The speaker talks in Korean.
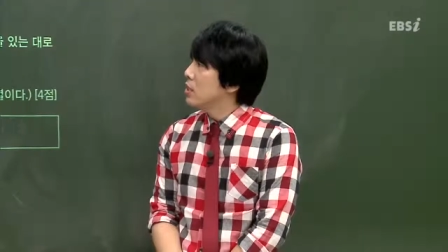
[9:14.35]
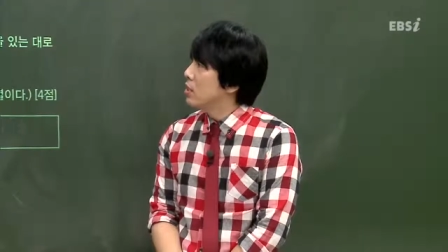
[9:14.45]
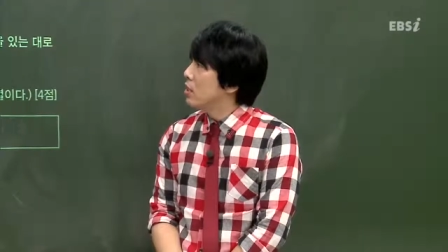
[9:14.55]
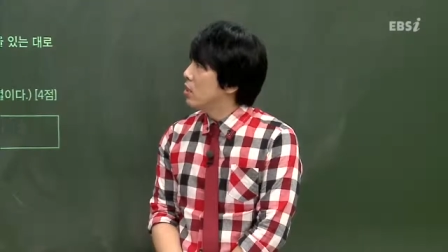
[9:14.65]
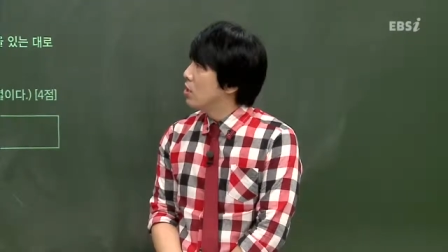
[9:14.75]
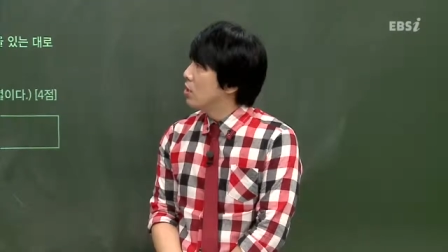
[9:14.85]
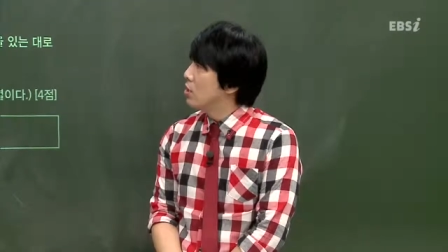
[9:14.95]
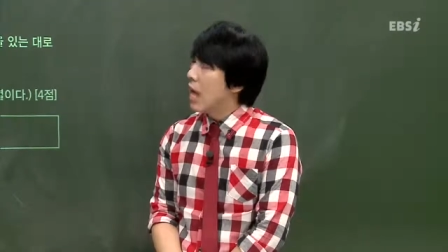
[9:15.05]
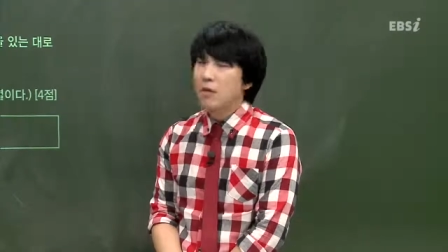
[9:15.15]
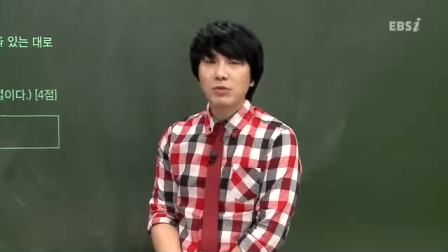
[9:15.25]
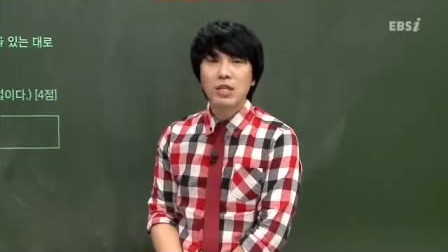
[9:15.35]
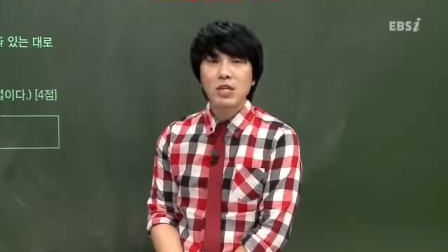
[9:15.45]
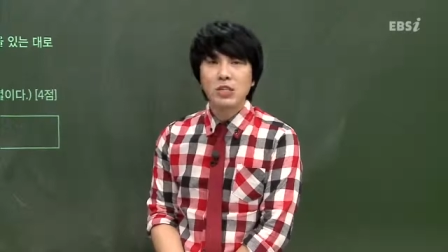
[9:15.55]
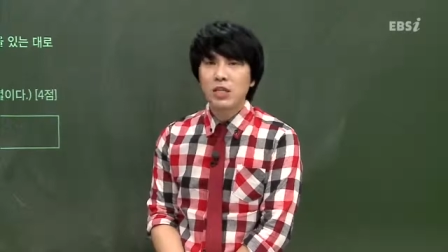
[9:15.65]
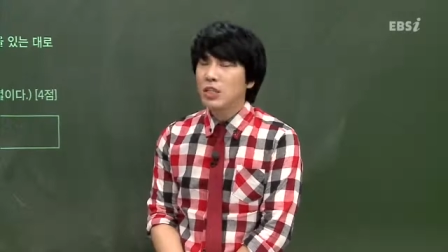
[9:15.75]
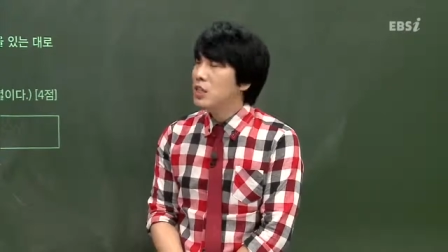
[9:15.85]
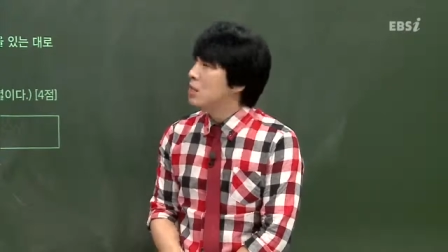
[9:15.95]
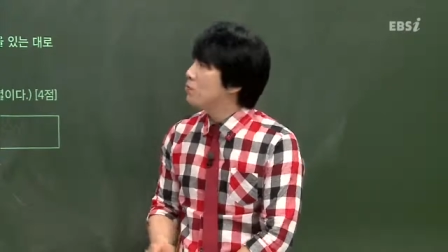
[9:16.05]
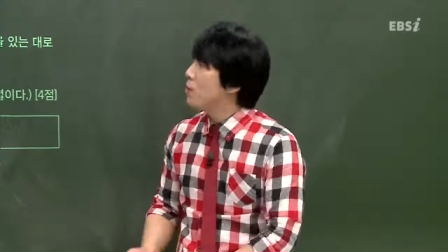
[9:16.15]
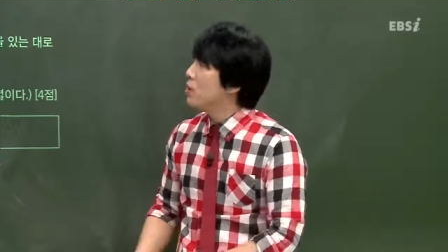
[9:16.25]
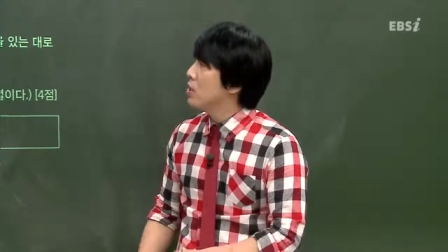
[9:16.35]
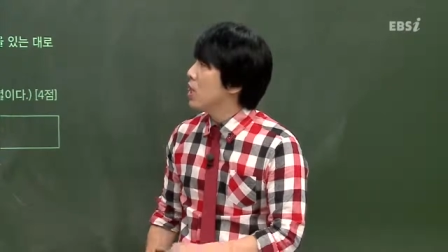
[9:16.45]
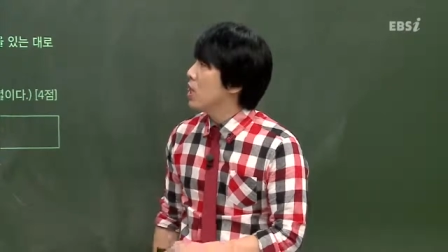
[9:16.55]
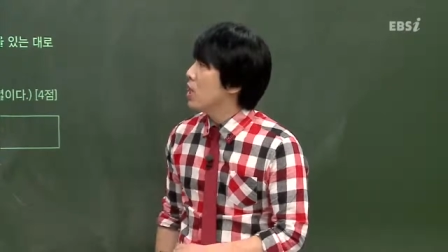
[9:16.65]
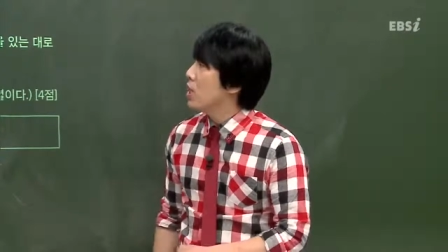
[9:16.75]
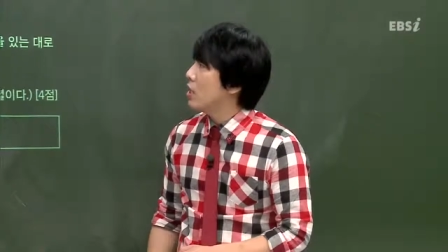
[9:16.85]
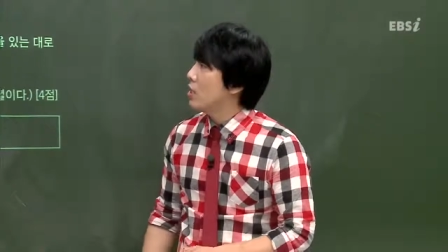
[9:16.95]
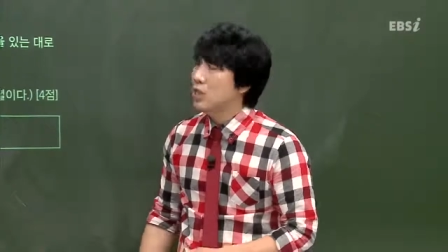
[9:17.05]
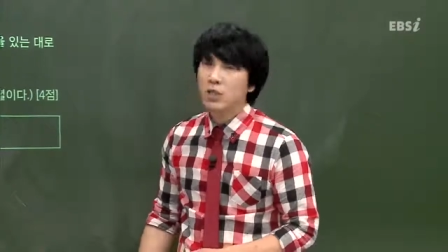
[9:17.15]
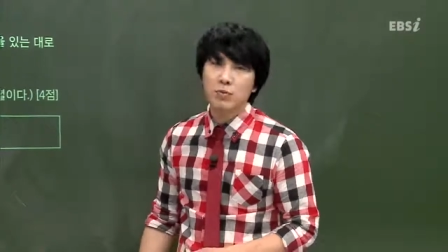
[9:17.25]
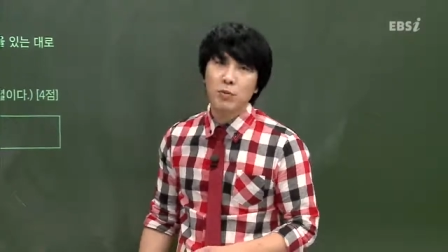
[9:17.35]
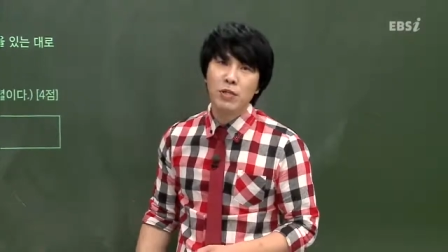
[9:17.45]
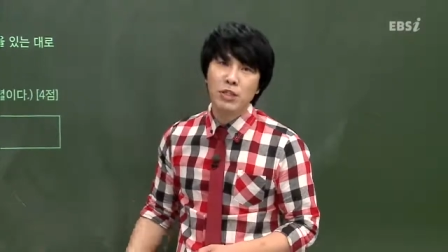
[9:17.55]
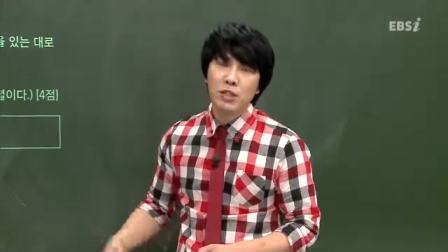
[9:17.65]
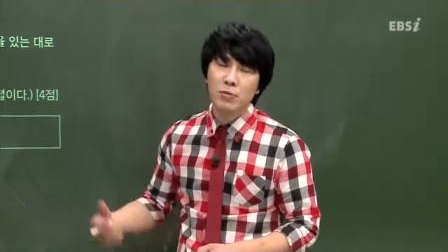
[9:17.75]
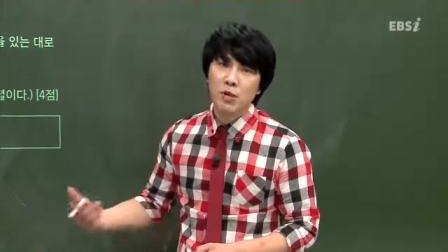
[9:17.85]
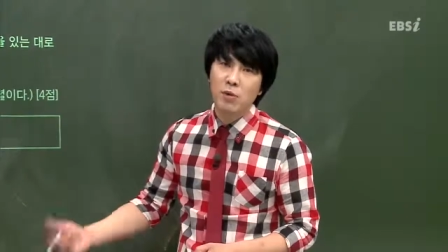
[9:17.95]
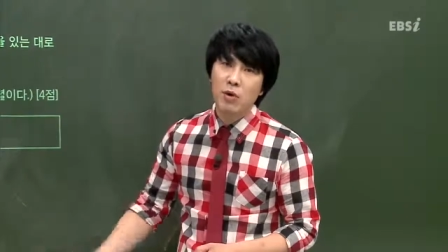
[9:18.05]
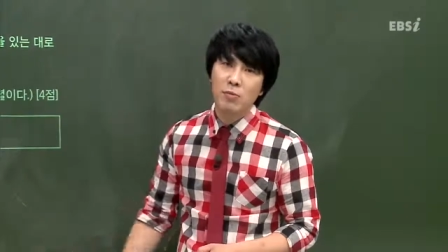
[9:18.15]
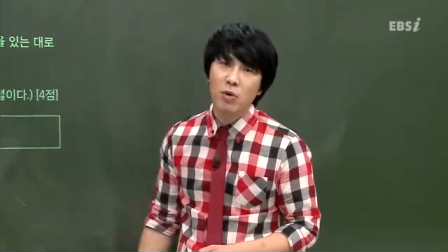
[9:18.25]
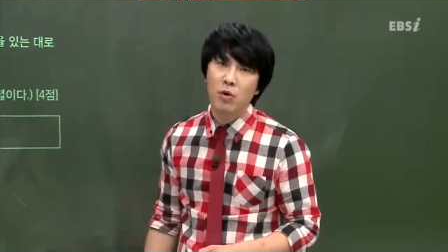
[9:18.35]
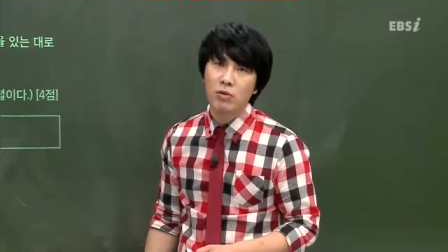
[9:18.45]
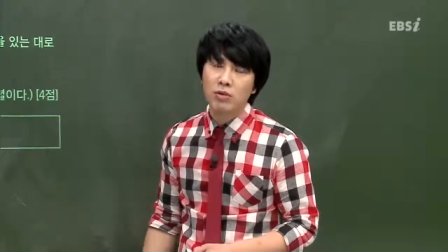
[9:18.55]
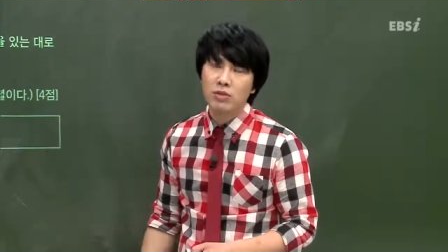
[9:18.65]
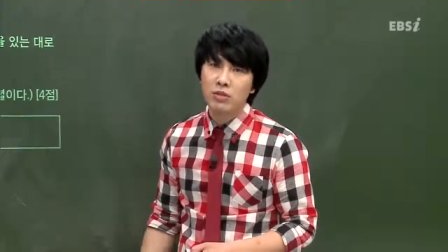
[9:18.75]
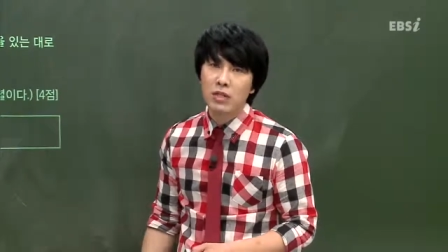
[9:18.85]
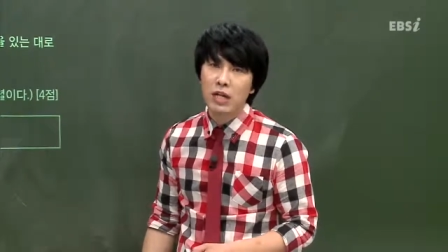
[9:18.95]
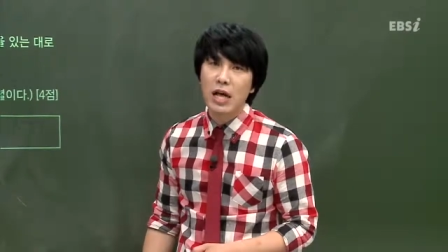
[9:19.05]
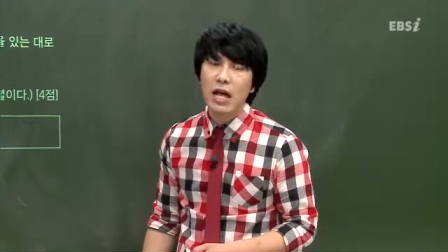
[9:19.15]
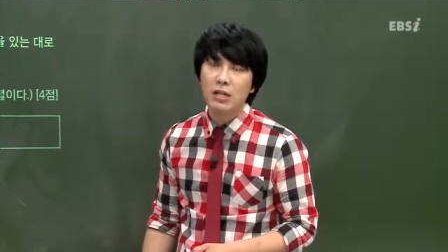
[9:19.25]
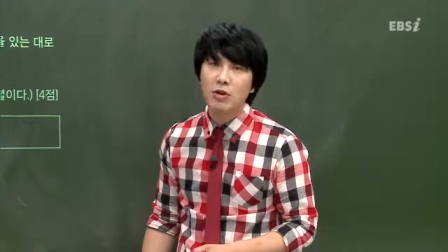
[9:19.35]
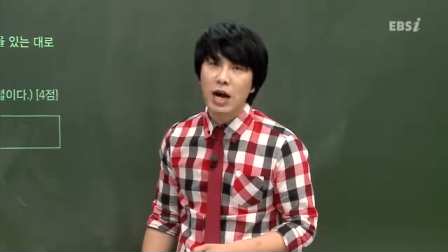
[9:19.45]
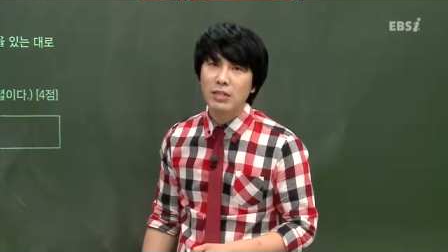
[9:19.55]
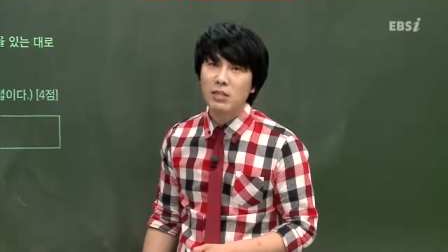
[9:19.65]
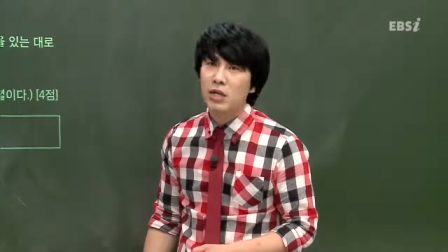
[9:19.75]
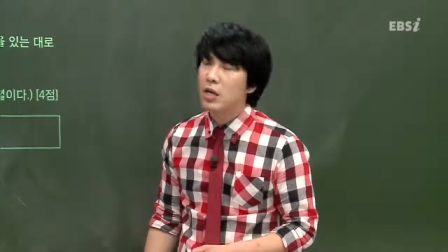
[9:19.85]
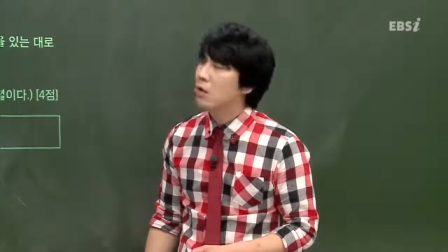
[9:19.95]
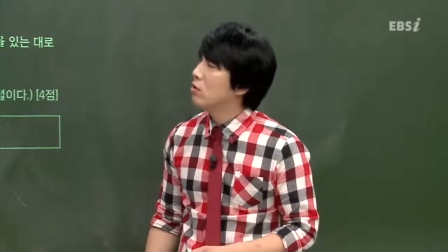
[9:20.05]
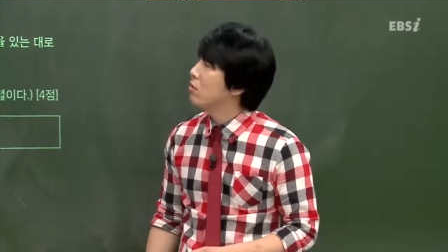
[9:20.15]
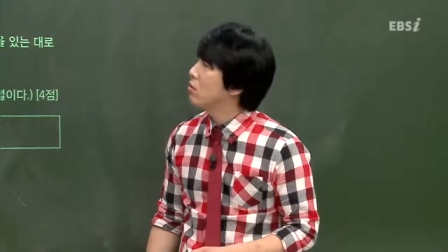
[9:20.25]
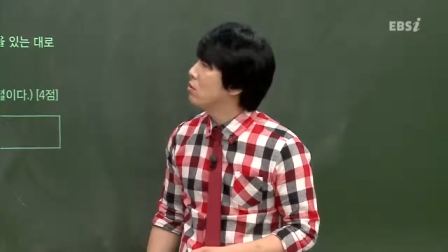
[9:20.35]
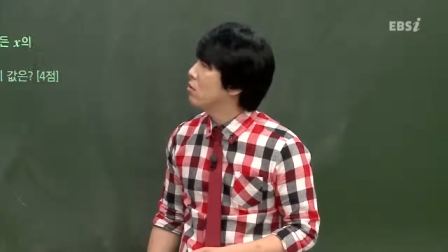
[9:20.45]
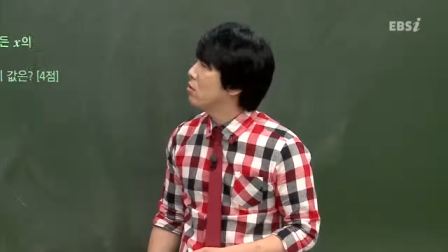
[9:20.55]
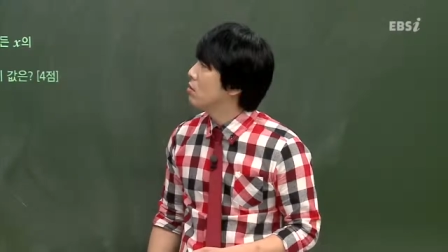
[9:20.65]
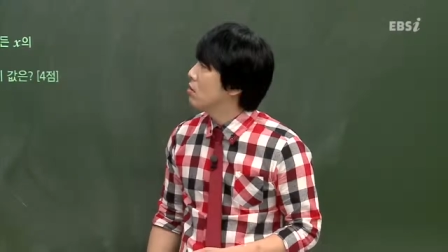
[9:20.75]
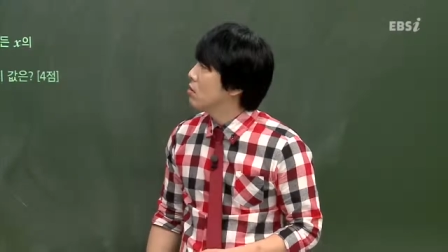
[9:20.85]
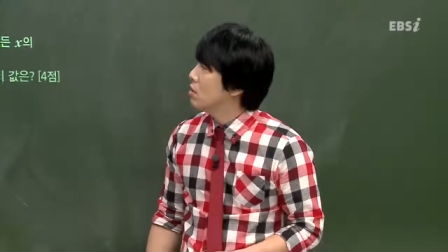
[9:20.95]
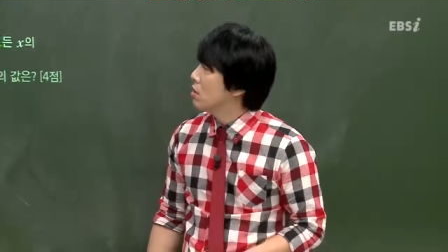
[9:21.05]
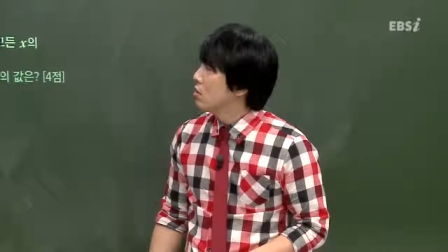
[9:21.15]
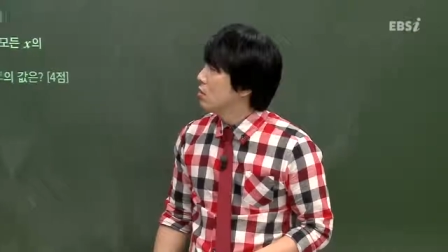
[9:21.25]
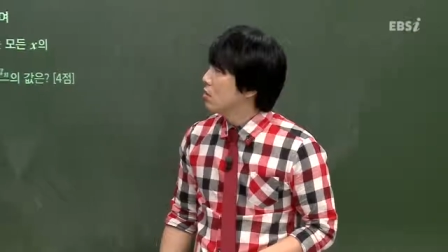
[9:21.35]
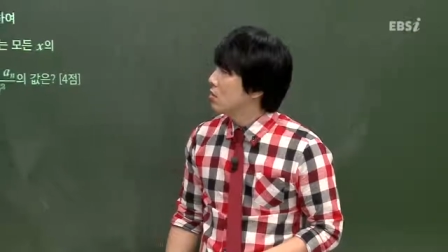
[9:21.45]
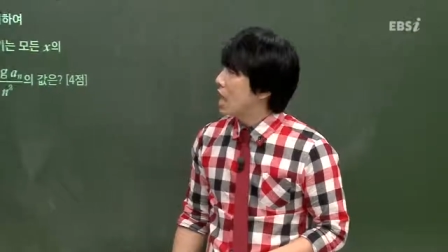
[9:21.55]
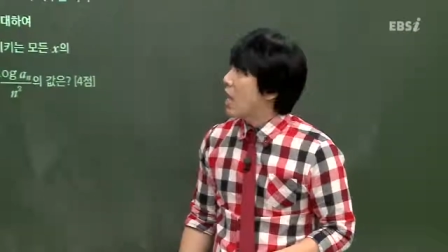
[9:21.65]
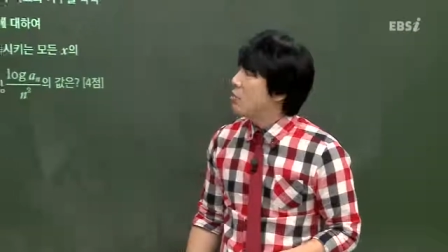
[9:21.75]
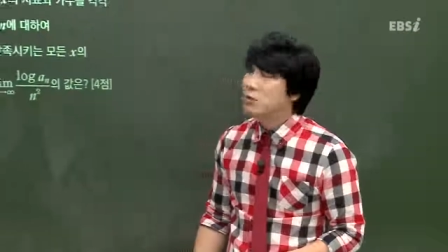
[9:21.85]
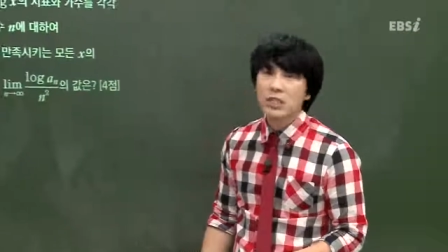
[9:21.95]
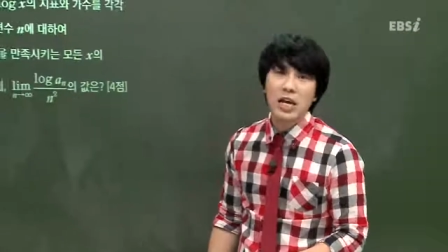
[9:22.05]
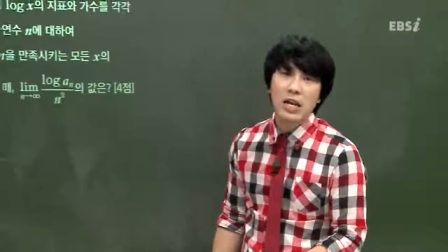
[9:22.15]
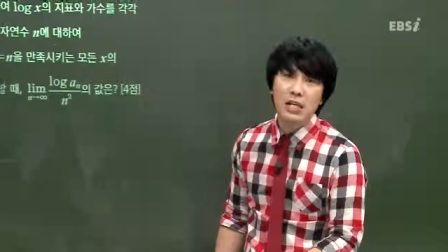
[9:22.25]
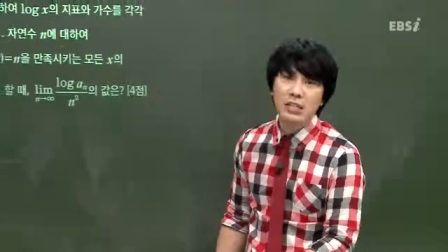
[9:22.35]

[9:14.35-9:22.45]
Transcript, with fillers: 어, 다음 문제는 이제 20번인데 20번, 21번 뭐 장난 아닌 거 아시잖아요. 그래서 어, 다음 시간에